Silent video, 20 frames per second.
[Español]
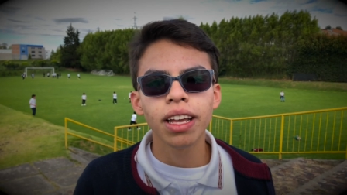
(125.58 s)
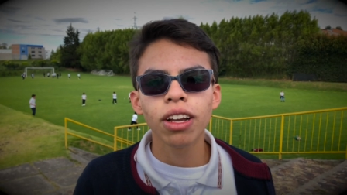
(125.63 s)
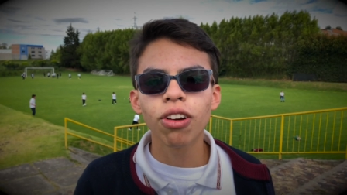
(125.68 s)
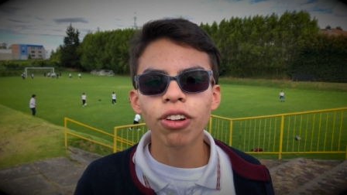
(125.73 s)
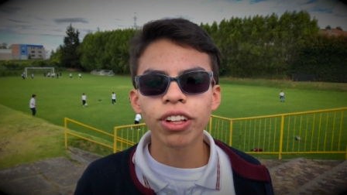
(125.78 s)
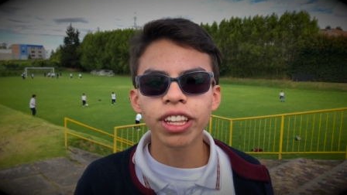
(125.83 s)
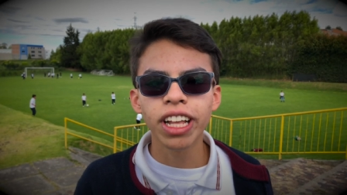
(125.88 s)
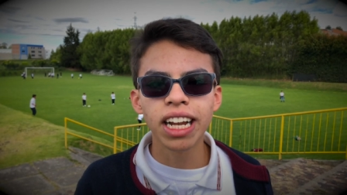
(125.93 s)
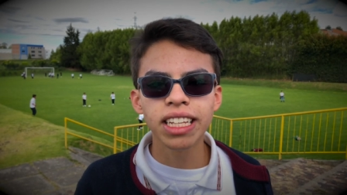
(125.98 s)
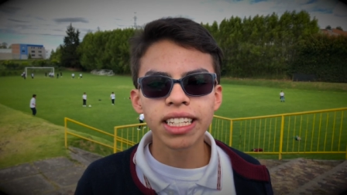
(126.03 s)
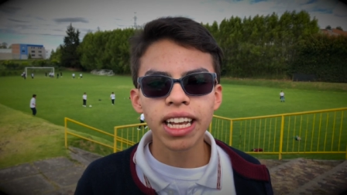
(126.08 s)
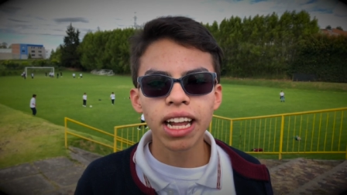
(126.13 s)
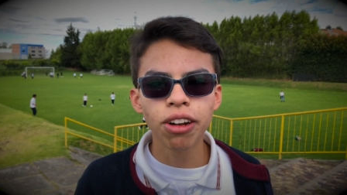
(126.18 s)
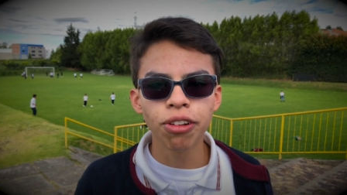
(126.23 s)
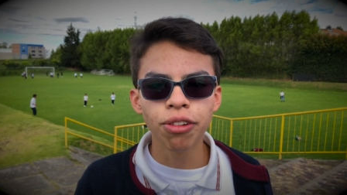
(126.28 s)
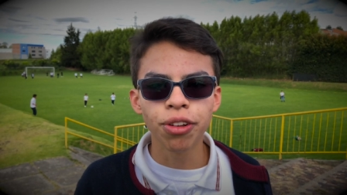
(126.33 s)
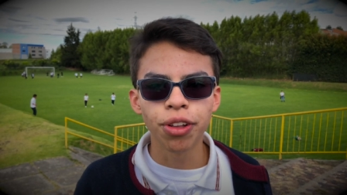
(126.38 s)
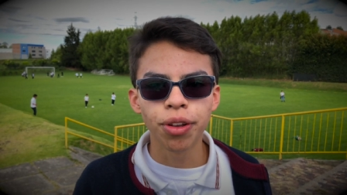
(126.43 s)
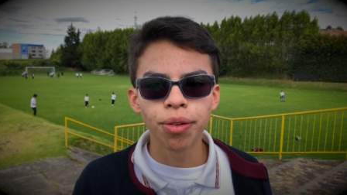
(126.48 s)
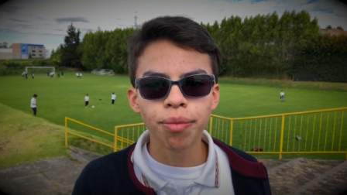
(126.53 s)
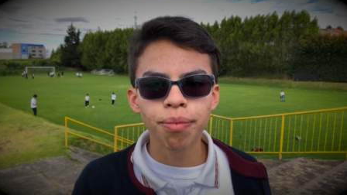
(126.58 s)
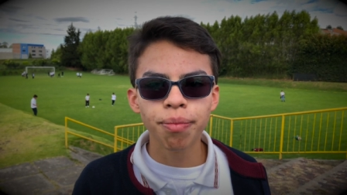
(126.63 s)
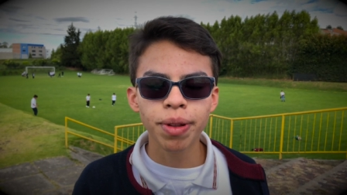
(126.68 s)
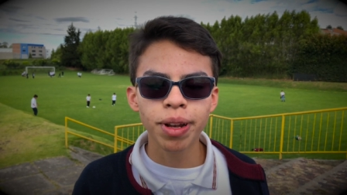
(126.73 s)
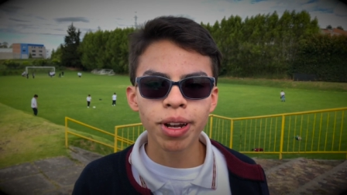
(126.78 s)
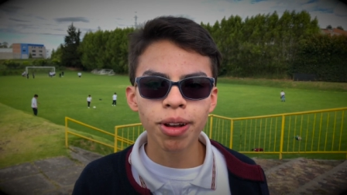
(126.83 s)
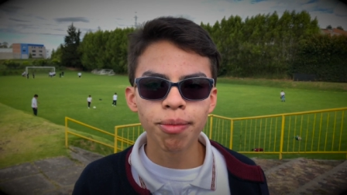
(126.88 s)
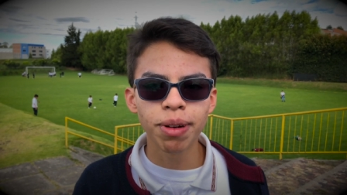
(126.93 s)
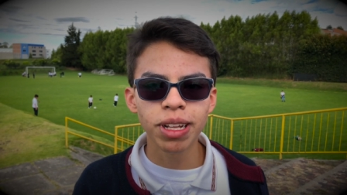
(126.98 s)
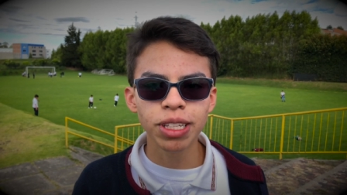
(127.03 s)
Cordial saludo.
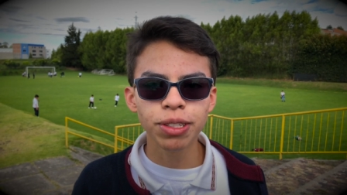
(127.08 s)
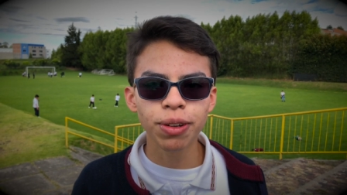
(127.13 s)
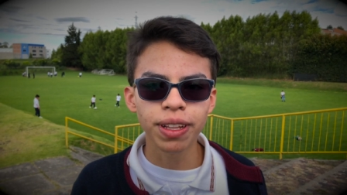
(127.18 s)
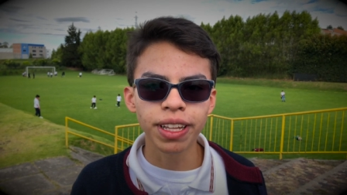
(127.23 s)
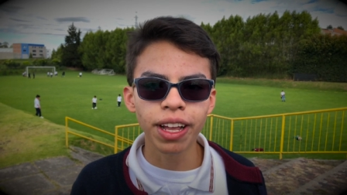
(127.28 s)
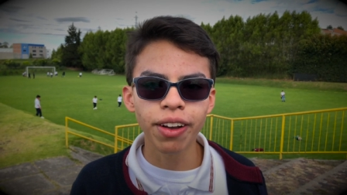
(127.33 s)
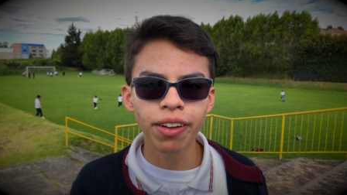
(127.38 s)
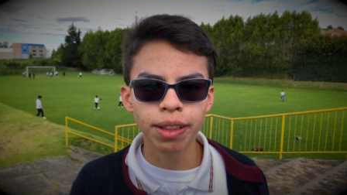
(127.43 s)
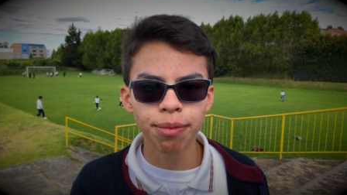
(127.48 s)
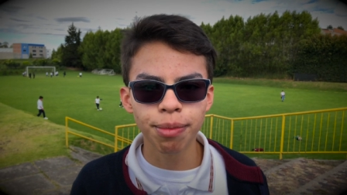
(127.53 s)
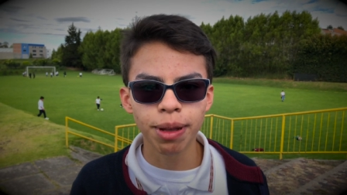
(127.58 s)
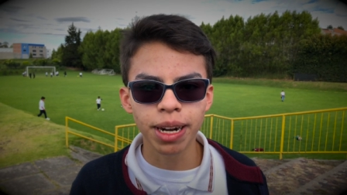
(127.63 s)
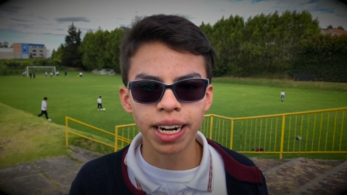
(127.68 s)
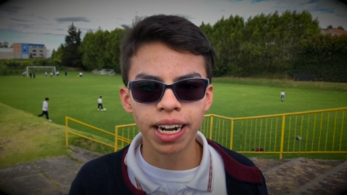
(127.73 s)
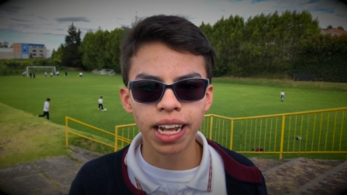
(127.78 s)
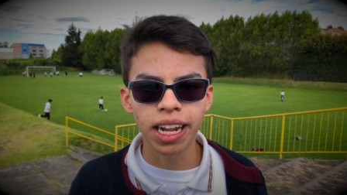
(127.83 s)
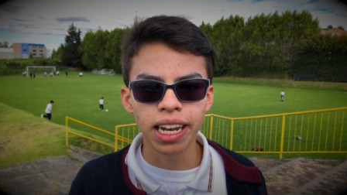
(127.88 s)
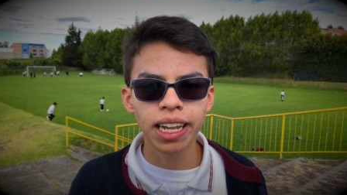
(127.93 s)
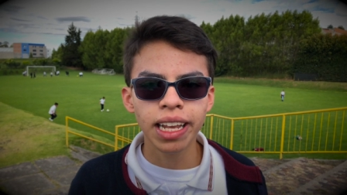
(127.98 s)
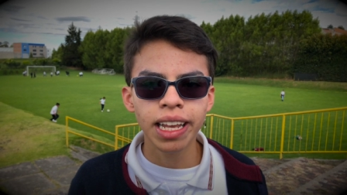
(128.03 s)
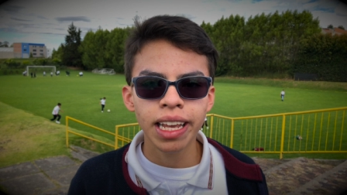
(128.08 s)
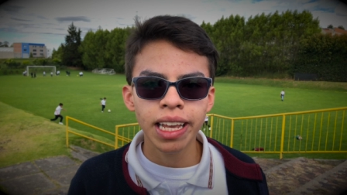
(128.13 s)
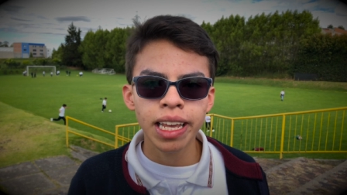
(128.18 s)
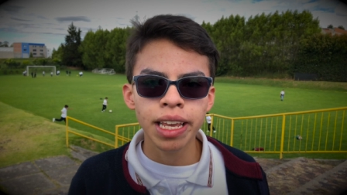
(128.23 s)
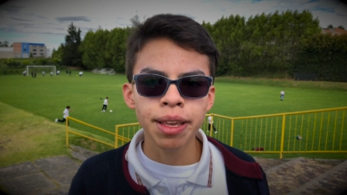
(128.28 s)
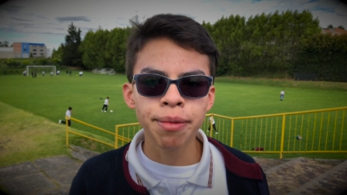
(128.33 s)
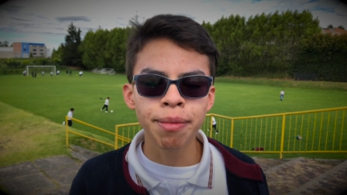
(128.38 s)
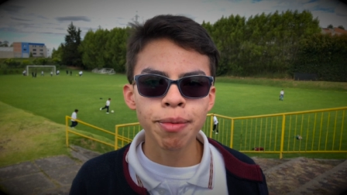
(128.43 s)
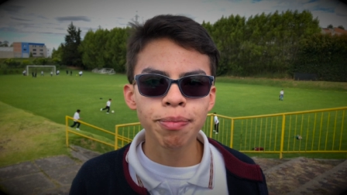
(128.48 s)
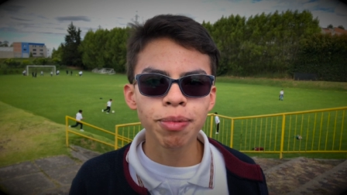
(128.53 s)
Mi nombre es Juan David Bernal
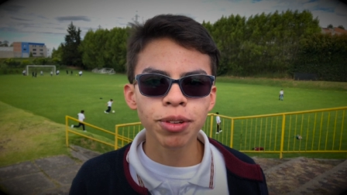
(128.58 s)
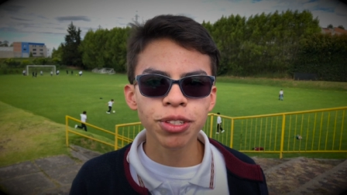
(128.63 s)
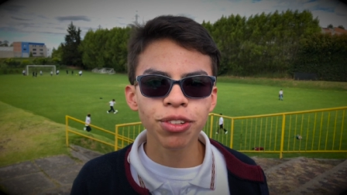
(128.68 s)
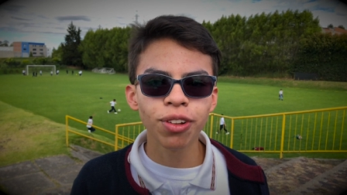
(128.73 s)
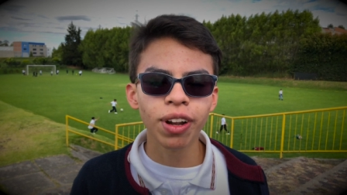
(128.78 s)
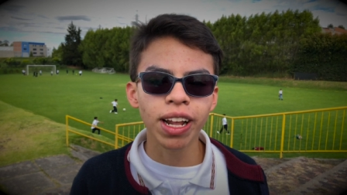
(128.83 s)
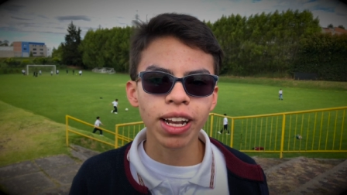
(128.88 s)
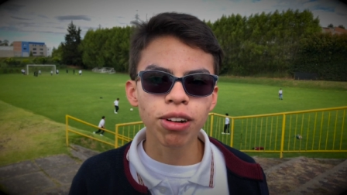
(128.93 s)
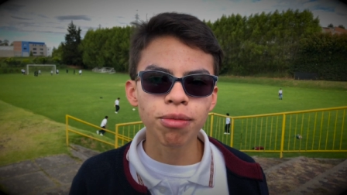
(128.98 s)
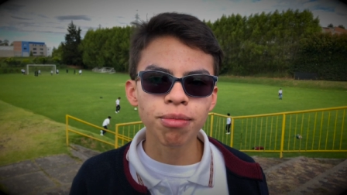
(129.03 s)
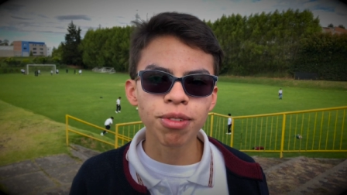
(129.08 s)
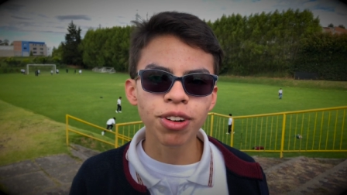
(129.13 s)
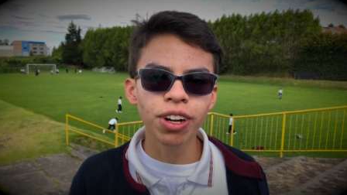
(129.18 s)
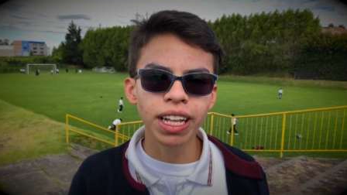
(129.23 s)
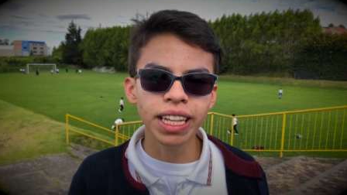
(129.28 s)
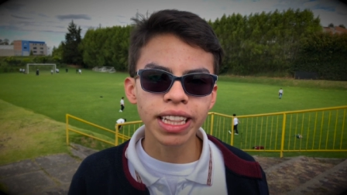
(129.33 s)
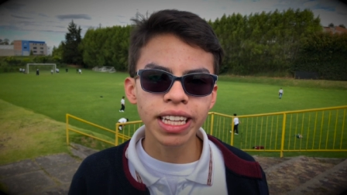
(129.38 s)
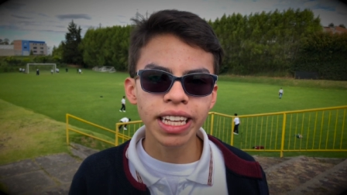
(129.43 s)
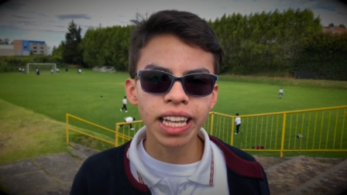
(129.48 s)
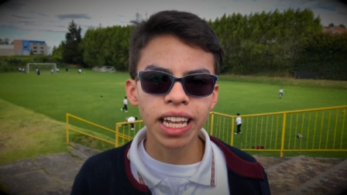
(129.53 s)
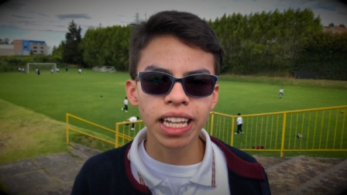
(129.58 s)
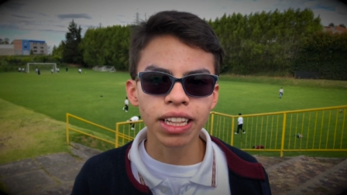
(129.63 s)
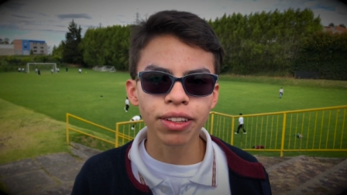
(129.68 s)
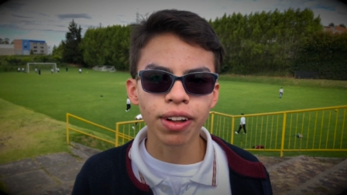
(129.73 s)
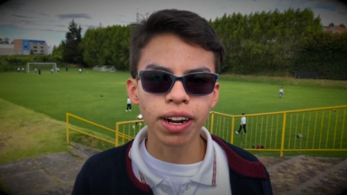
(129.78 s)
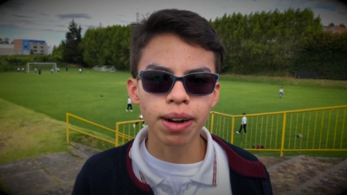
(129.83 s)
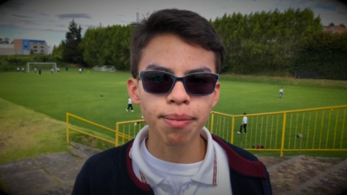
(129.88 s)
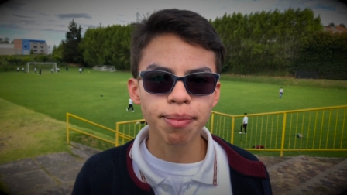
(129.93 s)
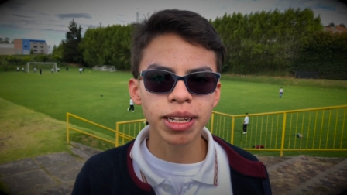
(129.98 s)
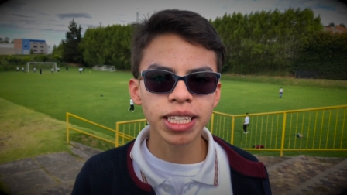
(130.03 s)
y me postulé como
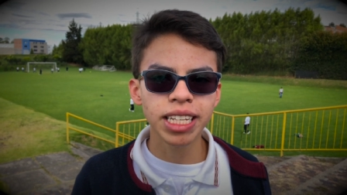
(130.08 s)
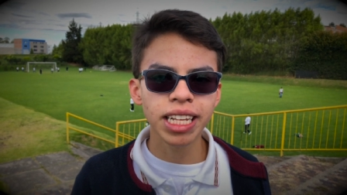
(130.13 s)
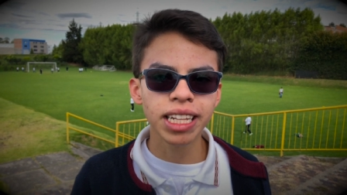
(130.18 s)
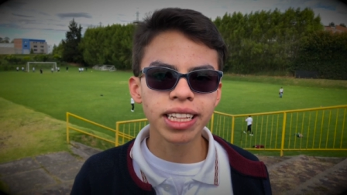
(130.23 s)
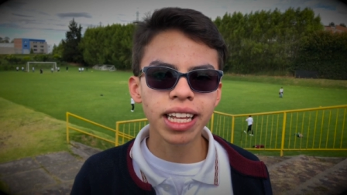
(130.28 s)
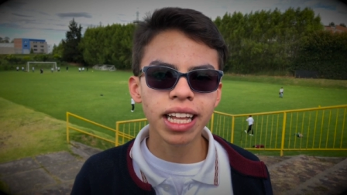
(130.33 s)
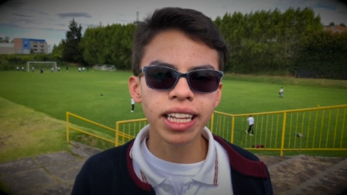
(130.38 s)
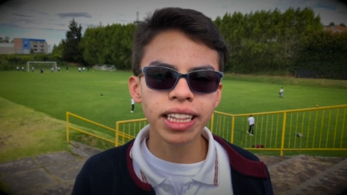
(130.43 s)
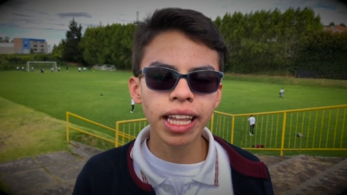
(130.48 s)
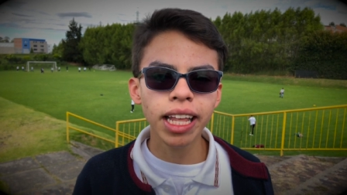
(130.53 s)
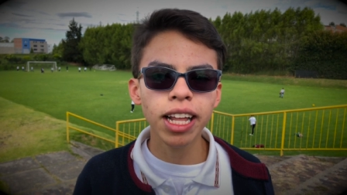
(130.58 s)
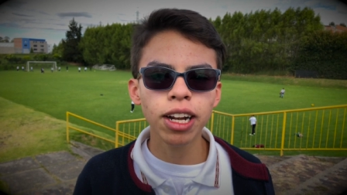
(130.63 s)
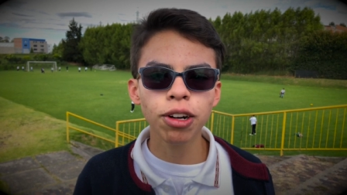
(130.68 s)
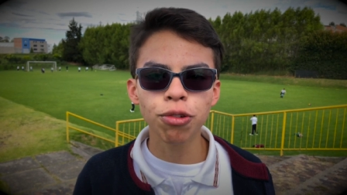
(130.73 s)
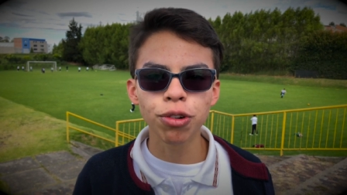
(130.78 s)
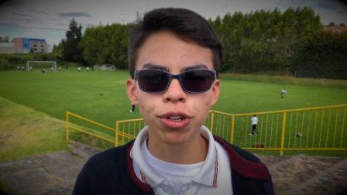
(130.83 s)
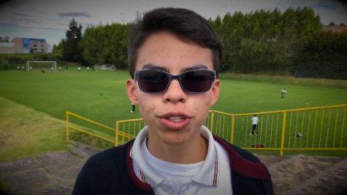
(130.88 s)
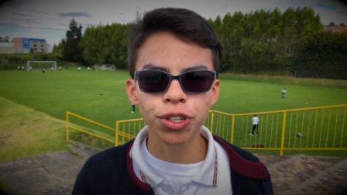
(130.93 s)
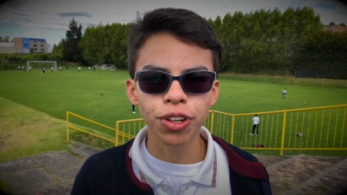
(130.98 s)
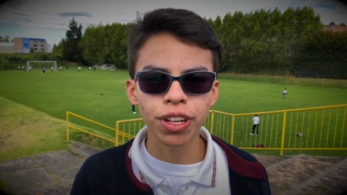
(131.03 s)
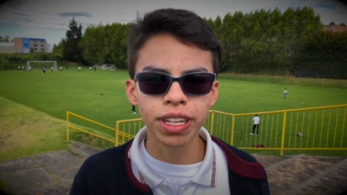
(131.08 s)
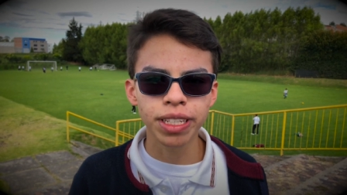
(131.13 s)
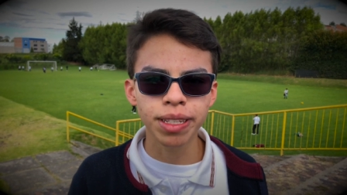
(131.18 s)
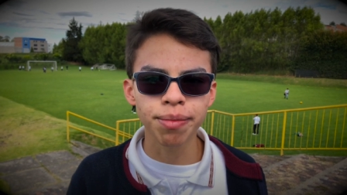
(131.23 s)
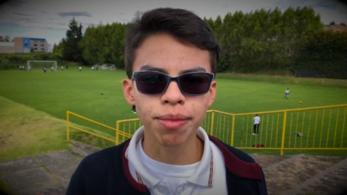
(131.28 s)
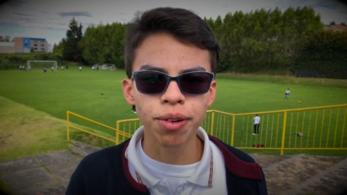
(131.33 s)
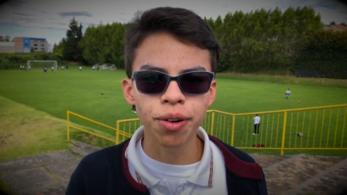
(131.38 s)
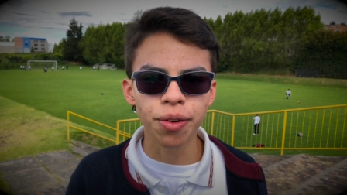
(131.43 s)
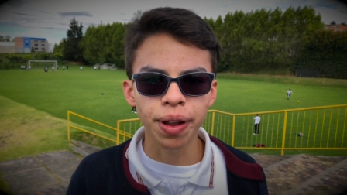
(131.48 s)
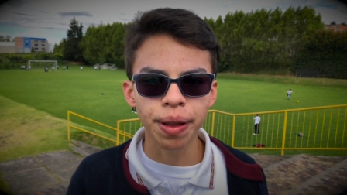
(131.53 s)
candidato a representante del curso de
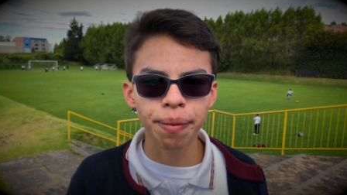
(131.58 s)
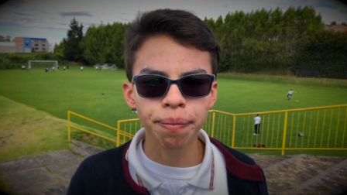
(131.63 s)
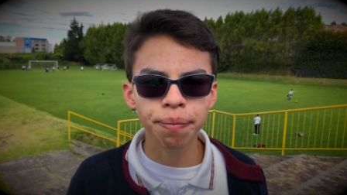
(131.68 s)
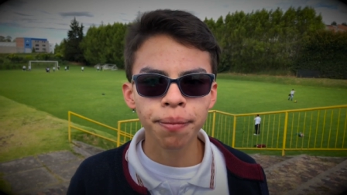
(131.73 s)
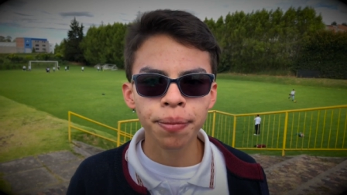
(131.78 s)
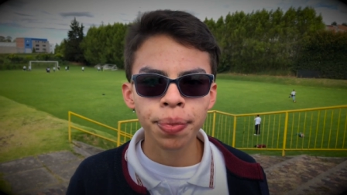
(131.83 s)
Simove.